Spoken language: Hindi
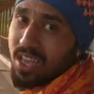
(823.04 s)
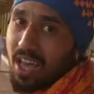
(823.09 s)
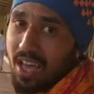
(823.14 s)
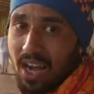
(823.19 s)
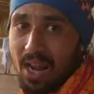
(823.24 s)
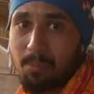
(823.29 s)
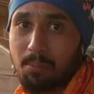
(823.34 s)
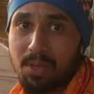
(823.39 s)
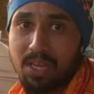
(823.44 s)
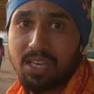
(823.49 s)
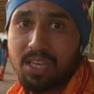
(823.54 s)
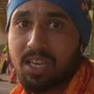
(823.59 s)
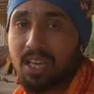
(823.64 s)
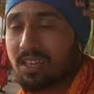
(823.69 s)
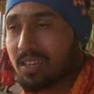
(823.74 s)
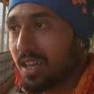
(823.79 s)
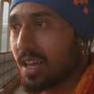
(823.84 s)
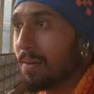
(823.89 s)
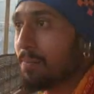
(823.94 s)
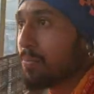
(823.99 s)
सा आराम भी
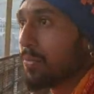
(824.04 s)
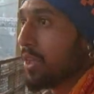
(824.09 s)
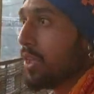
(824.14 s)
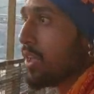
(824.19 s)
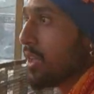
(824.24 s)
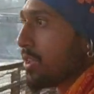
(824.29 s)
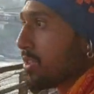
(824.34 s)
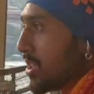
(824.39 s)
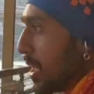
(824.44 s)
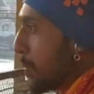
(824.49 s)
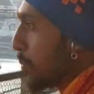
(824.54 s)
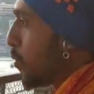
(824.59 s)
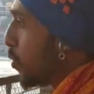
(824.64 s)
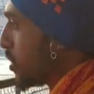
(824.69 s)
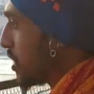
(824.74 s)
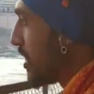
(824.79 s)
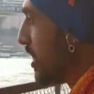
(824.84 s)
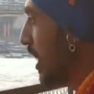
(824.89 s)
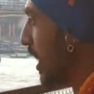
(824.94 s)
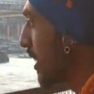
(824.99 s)
किया था सब
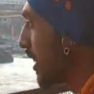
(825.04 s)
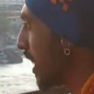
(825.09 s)
कुछ किया